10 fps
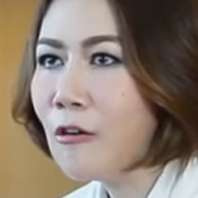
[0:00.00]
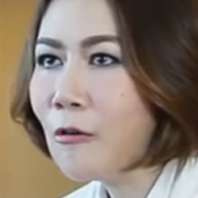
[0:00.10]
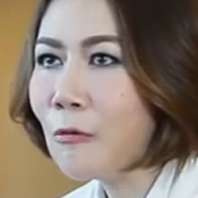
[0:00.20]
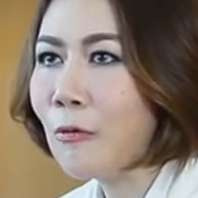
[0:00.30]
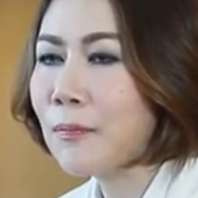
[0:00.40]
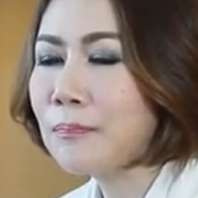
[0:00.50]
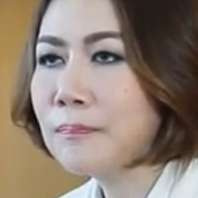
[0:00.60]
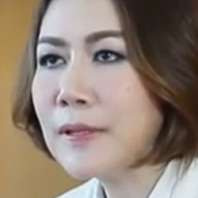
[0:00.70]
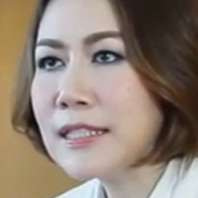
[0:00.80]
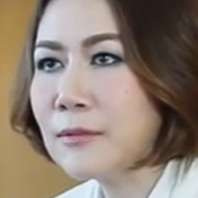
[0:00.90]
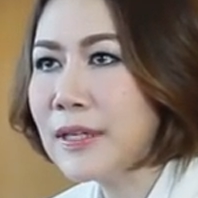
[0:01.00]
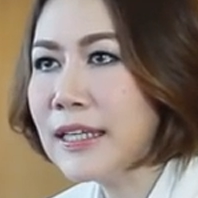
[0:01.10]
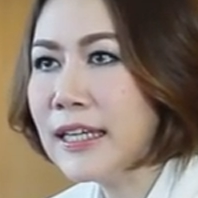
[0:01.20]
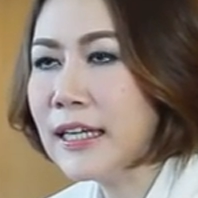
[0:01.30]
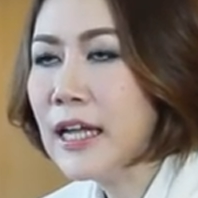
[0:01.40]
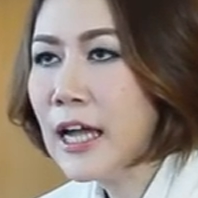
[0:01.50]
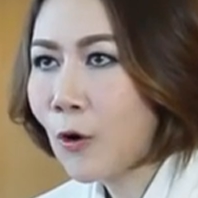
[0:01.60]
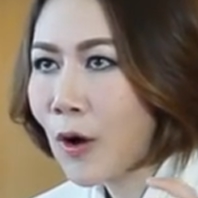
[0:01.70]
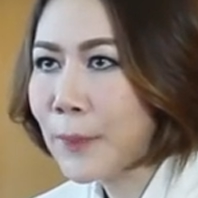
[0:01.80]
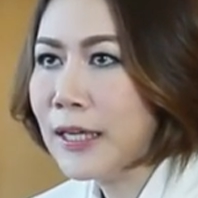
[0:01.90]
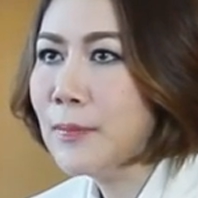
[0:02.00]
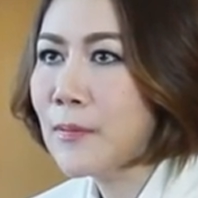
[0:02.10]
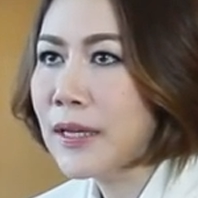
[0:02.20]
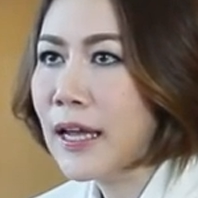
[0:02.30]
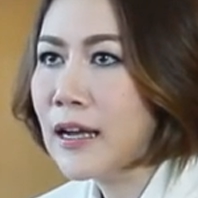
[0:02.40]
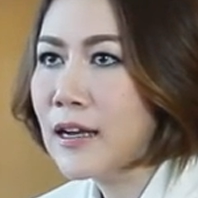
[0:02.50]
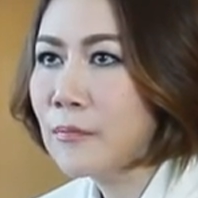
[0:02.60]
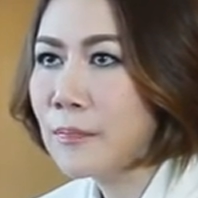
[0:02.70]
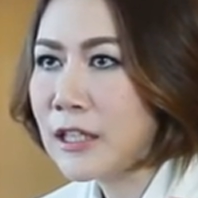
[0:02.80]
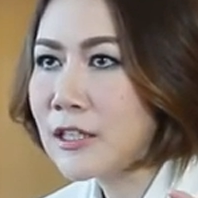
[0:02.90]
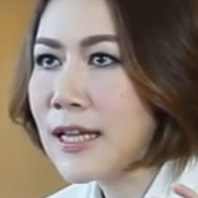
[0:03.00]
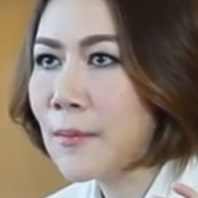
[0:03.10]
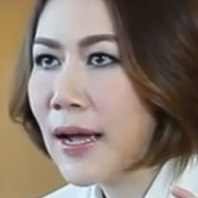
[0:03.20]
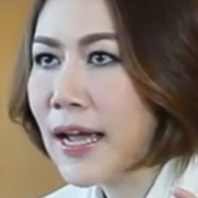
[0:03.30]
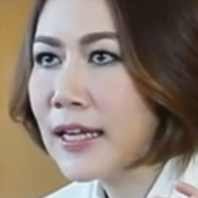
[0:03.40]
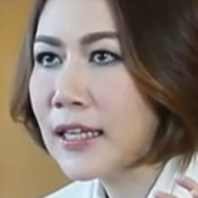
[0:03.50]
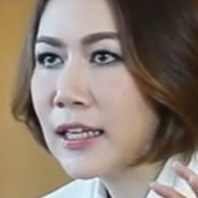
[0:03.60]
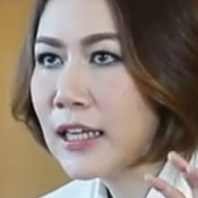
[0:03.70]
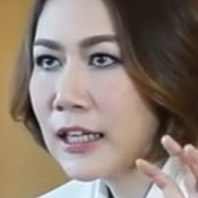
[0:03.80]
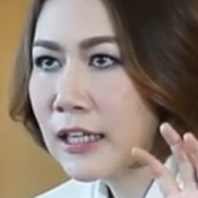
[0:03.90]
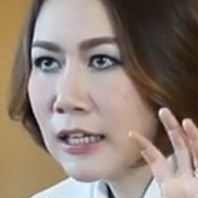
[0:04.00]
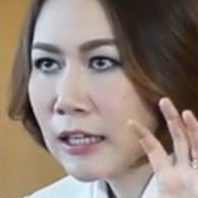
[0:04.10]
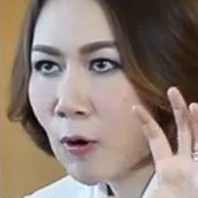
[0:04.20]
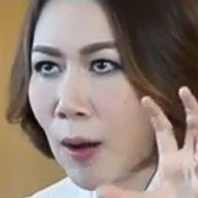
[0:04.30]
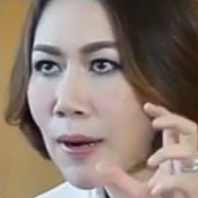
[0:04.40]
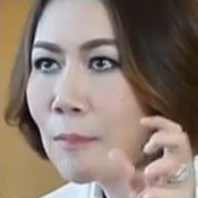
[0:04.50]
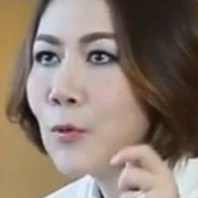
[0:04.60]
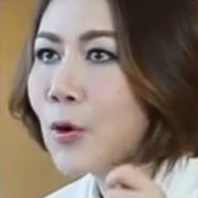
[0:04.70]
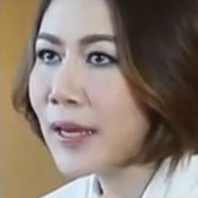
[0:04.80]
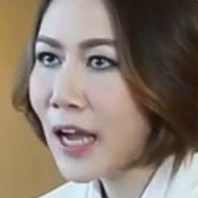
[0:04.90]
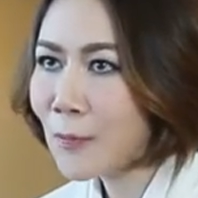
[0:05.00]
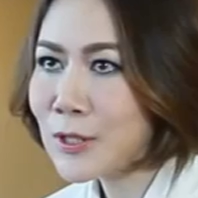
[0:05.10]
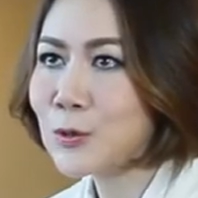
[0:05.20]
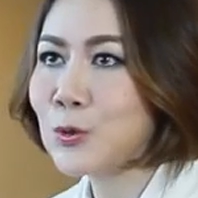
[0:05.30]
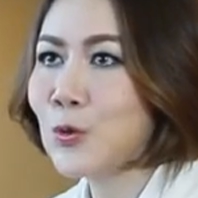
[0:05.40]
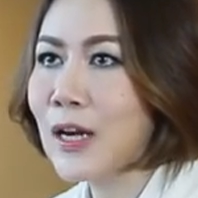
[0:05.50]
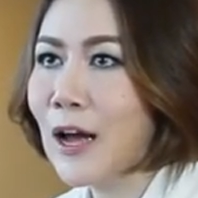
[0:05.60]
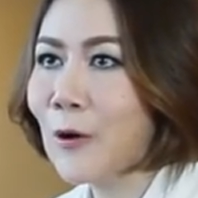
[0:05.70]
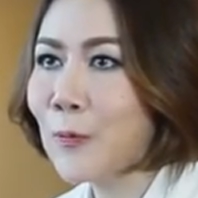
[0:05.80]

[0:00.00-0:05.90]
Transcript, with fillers: โอ้อวดเป็นสิ่งไม่ดี ความคิดแบบนี้มันก็จะทำให้ความร่ำรวยไม่เข้ามาสู่ตัวเรา